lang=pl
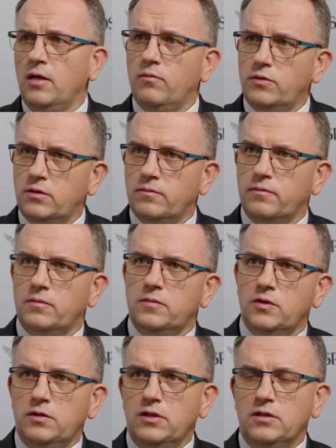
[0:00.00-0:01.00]
My,
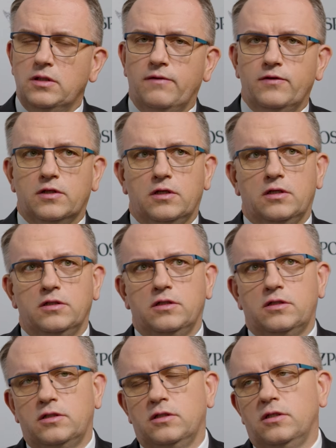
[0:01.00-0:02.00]
no to nawet
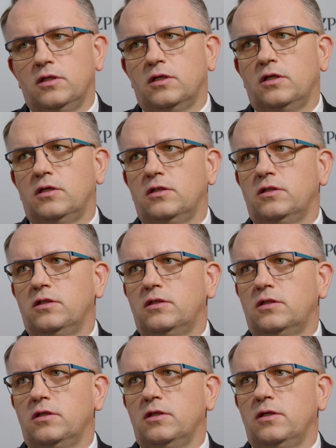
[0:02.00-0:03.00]
kryzys,
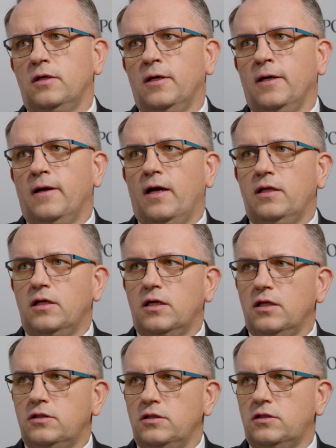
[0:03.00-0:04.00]
kryzys
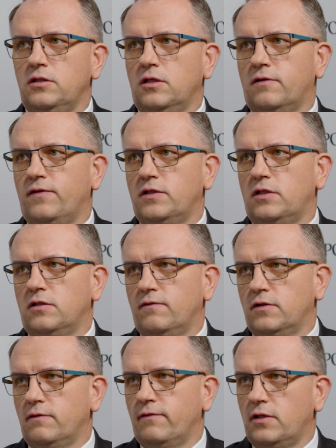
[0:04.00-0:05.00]
energetyczne, kwestie
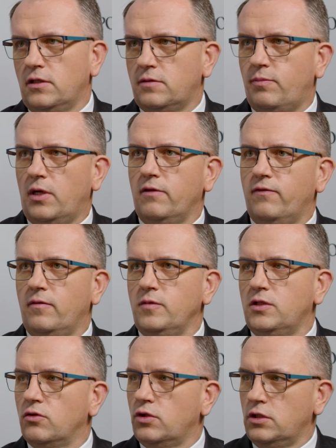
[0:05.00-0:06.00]
związane z paliwami,
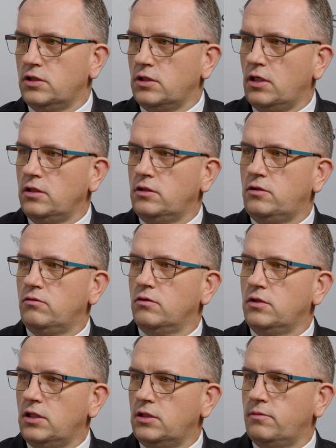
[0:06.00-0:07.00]
to też zachęciło
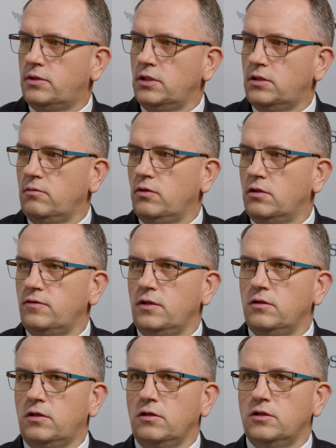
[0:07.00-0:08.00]
nasze przedsiębiorstwa
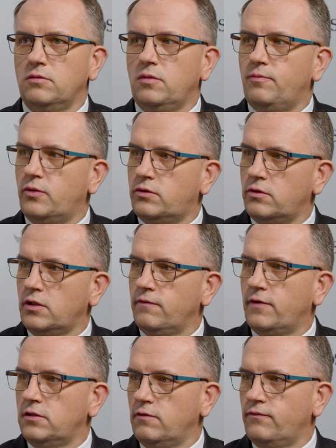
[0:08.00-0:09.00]
do tego, żeby
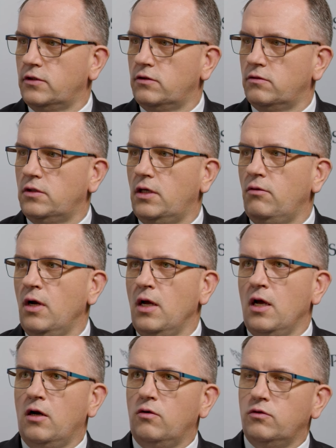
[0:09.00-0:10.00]
poszukiwać nowych źródeł,
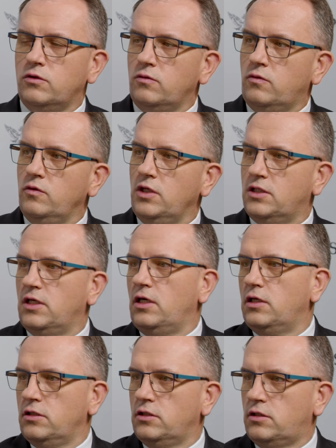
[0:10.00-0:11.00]

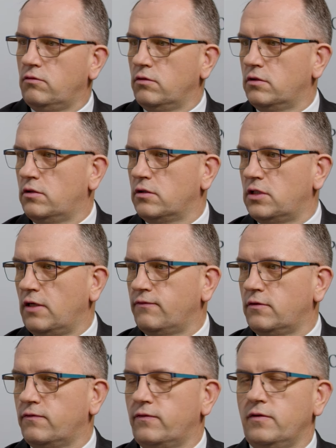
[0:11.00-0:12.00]
uniezależnić się od
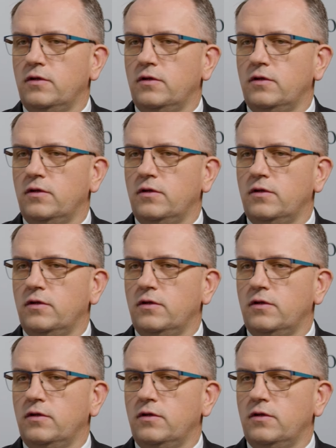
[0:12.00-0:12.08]
dostawców